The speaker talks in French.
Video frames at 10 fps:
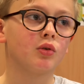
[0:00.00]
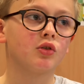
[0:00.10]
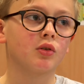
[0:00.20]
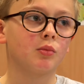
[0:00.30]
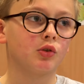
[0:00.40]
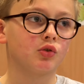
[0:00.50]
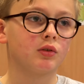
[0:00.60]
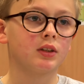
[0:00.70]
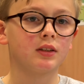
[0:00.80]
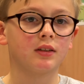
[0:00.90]
luxembourgeois,
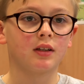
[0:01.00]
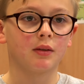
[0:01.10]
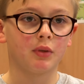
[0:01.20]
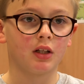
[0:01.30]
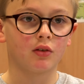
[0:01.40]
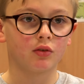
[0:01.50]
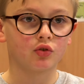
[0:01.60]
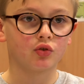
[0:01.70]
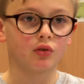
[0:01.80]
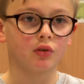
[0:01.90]
c'est un
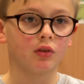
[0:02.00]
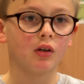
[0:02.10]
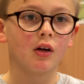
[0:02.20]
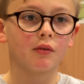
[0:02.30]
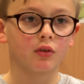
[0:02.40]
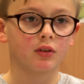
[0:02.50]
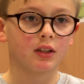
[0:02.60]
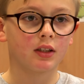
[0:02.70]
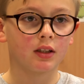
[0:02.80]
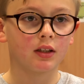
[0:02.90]
mélange de
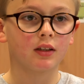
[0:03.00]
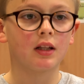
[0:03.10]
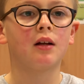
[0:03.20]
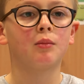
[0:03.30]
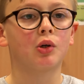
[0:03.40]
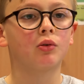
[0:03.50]
français et d'allemand.